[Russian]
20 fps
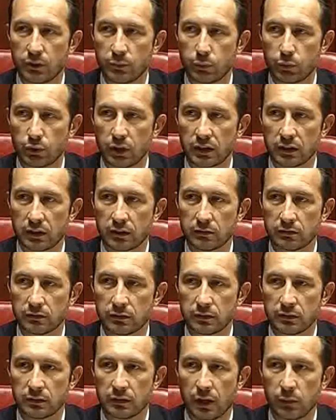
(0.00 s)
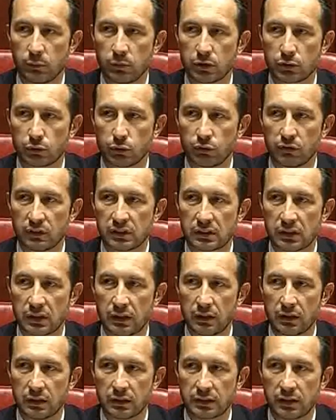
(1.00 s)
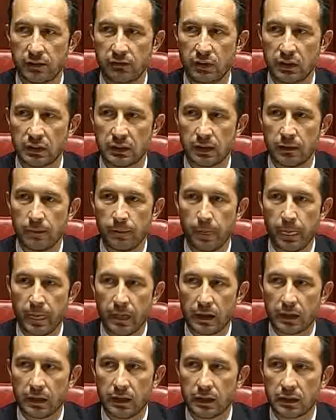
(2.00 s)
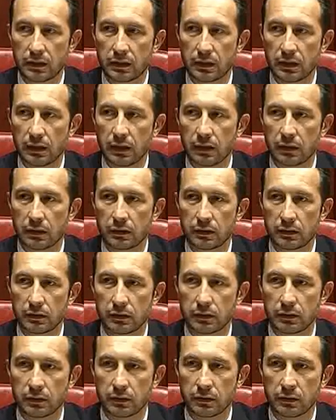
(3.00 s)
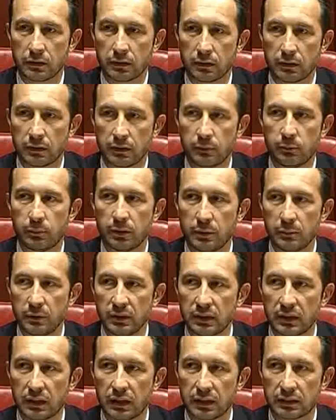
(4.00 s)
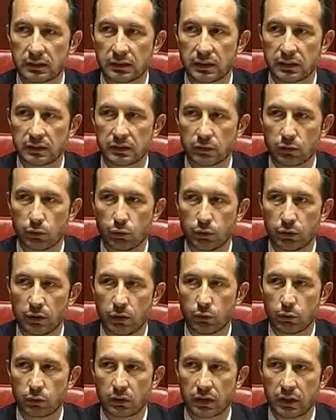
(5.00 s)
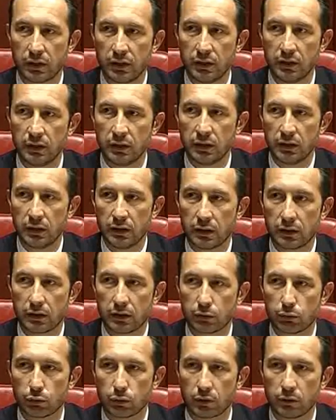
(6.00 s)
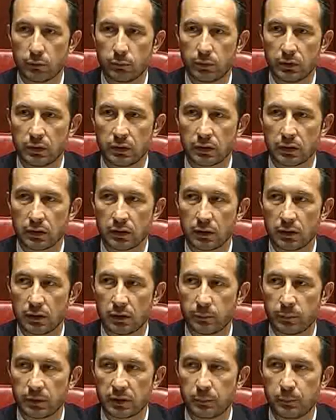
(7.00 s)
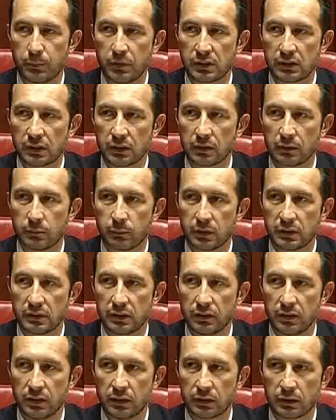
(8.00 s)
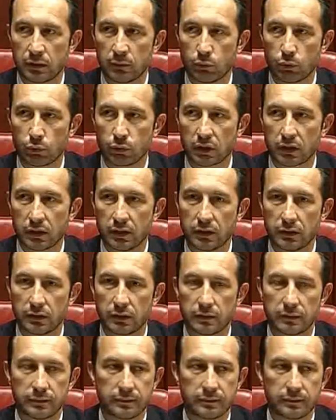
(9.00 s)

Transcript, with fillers: депутатов э, областного совета – это э, имплементация закона Украины, который был э, подписан президентом Украины.